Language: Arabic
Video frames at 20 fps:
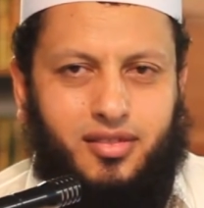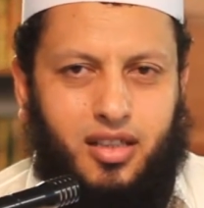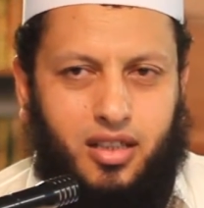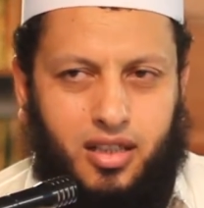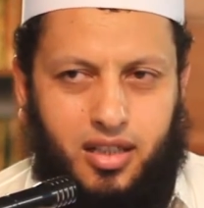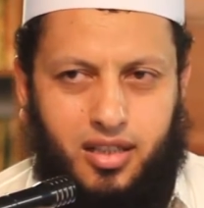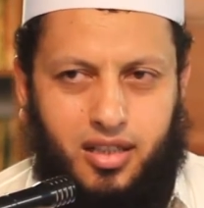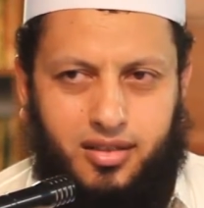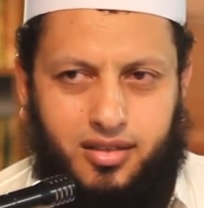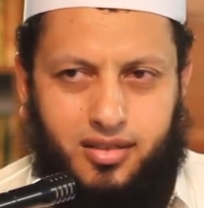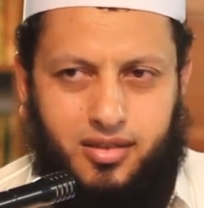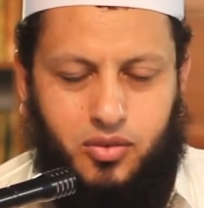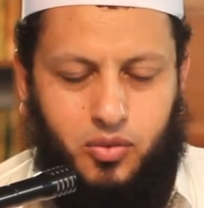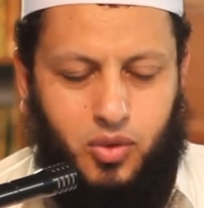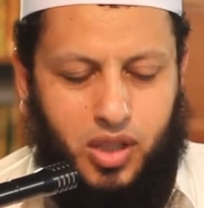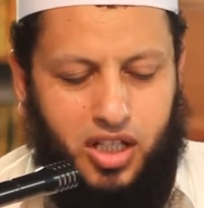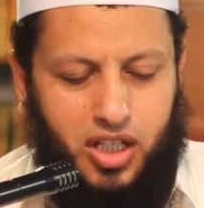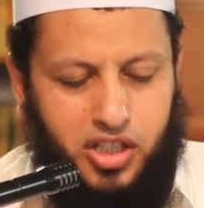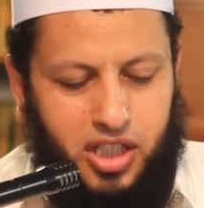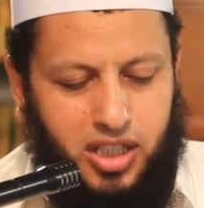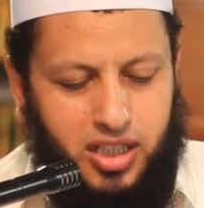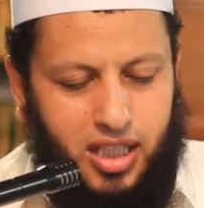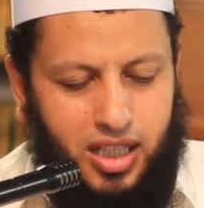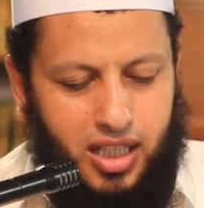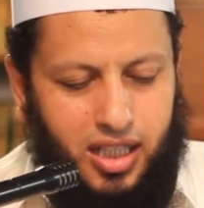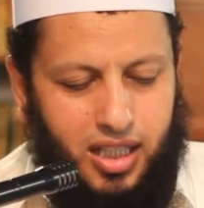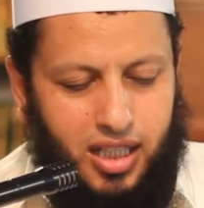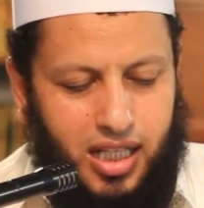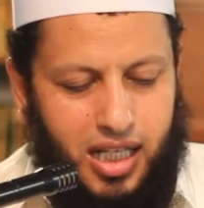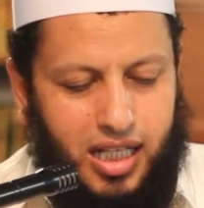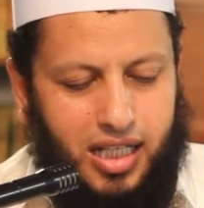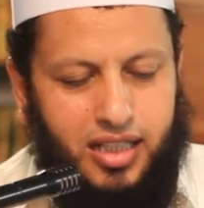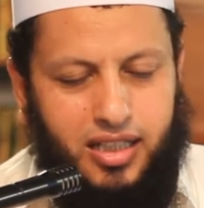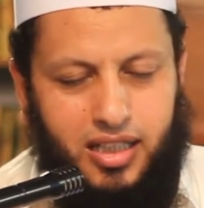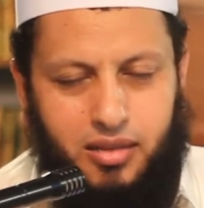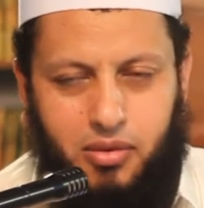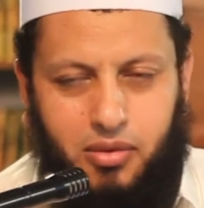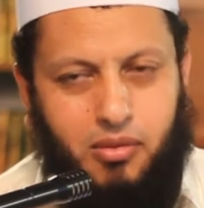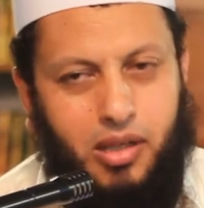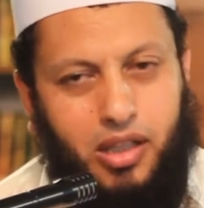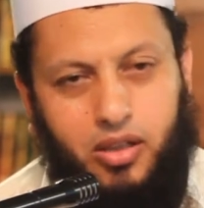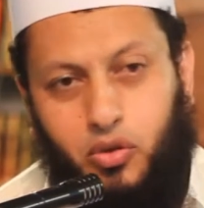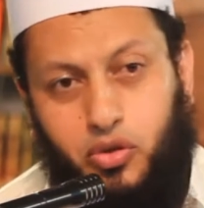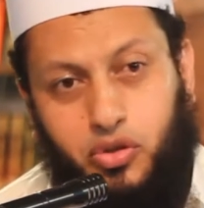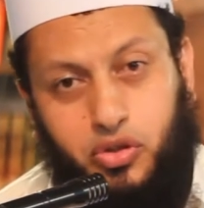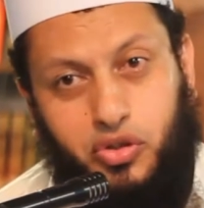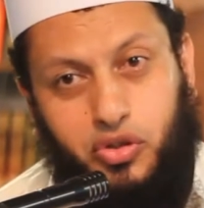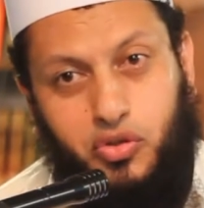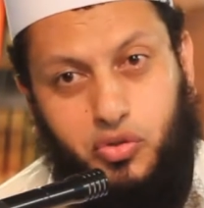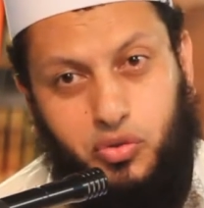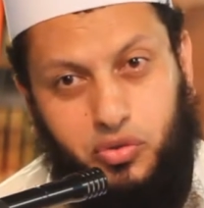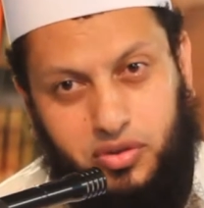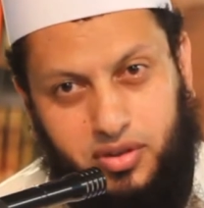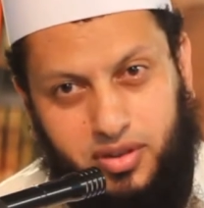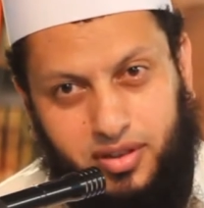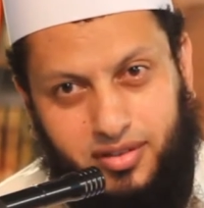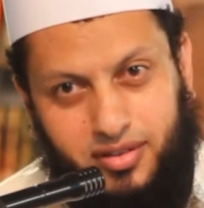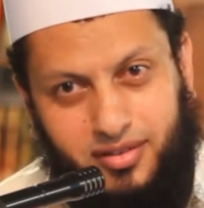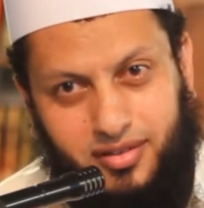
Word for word: خلاص ولا شيء ايه عليه يبقى ما عندوش سجود